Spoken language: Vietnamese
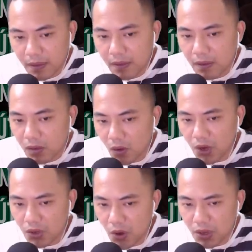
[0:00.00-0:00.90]
Thôi được
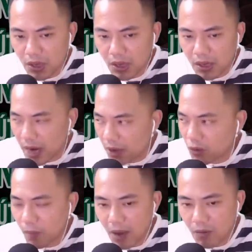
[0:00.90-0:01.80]
rồi, để tôi
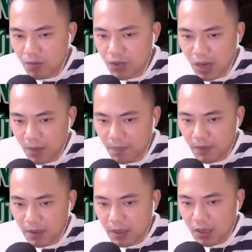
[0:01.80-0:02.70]
báo ông trưởng ấp,
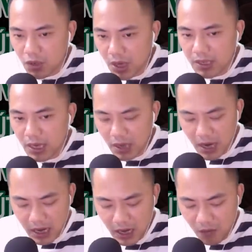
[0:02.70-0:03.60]
chuyện chết người là
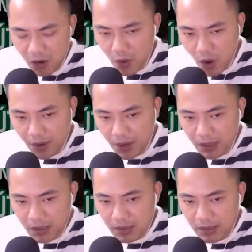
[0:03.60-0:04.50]
không có đùa được.
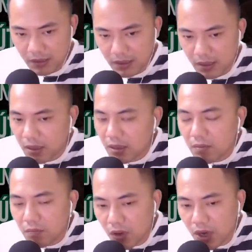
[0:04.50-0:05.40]

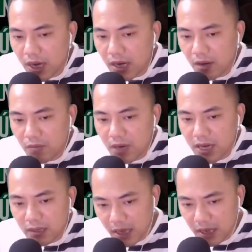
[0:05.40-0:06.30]
Một người đàn ông lên
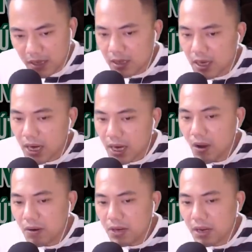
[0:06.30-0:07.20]
tiếng, cái đó
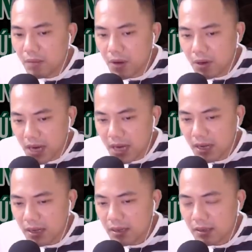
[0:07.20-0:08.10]
định bước đi
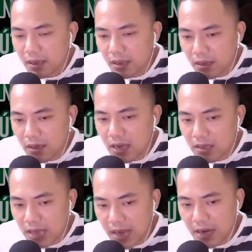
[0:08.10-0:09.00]
thì từ đằng
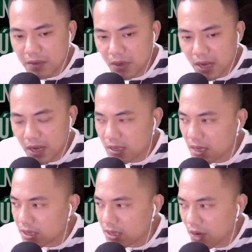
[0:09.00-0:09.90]
xa đã xuất hiện rất
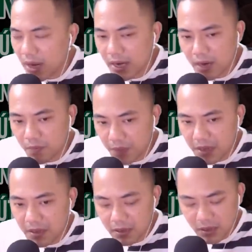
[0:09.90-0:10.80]
nhiều ánh đèn pin
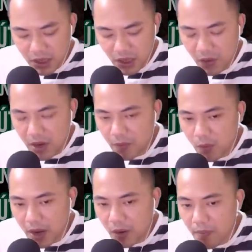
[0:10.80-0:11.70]
chiếu lập lòe
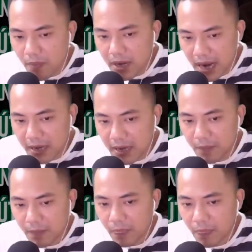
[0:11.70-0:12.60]
qua này.
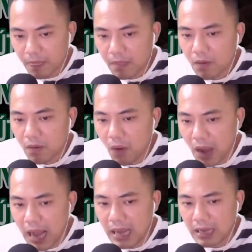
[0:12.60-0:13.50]
Hòa,
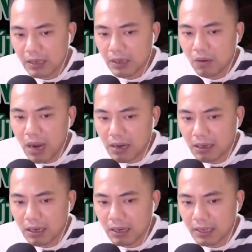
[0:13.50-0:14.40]
Hòa
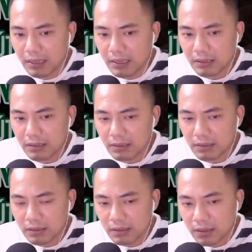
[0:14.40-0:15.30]
ơi!
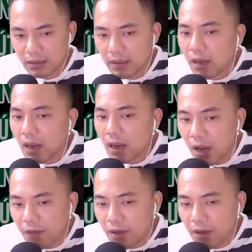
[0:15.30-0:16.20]
Ở
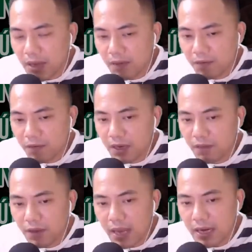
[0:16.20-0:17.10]
bên, bên phía
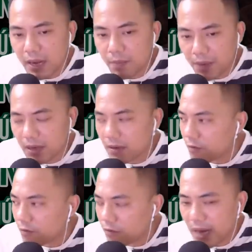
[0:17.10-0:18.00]
ánh đèn pin
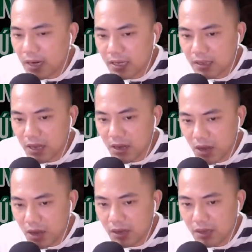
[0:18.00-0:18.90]
vang lên tiếng gọi,
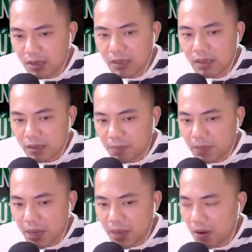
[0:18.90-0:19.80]
tiếp theo
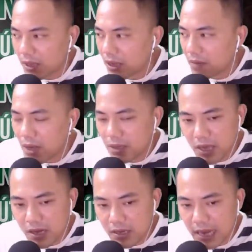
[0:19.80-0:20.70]
đó là tiếng bước chân
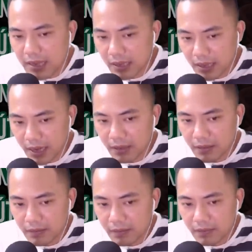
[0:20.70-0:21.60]
chạy thình thịch.
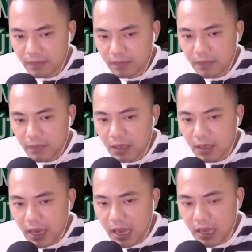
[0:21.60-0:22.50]

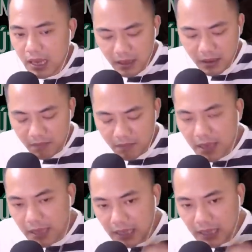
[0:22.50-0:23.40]
Kìa, bác
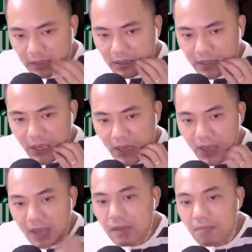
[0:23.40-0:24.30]
Tịnh,
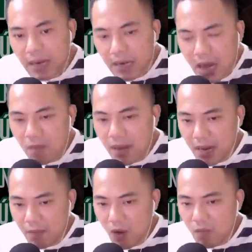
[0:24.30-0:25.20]
bác đi đâu mà đêm
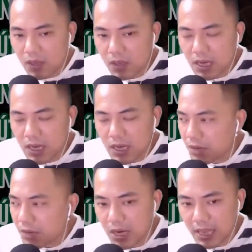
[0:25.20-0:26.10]
hôm còn dẫn theo nhiều
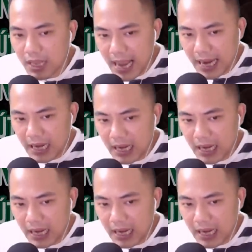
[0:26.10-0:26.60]
người thế này?